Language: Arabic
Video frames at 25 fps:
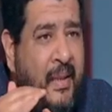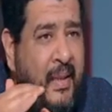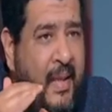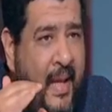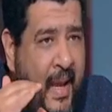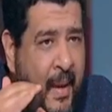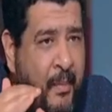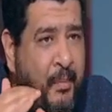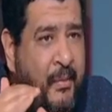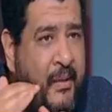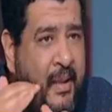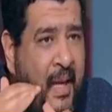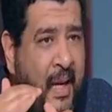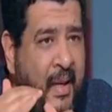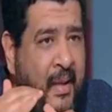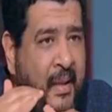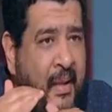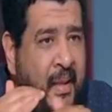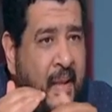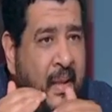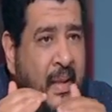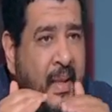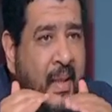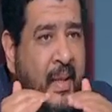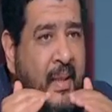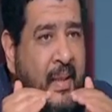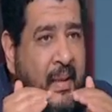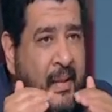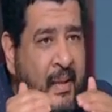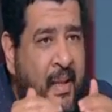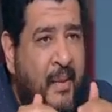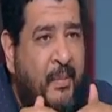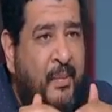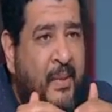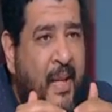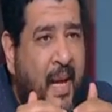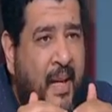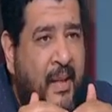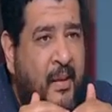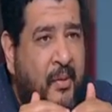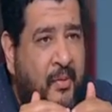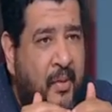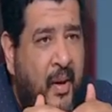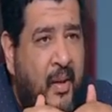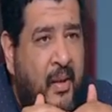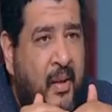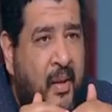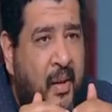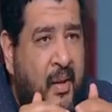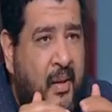امتى نبدا
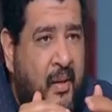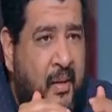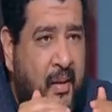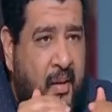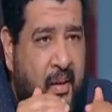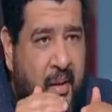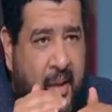نفكر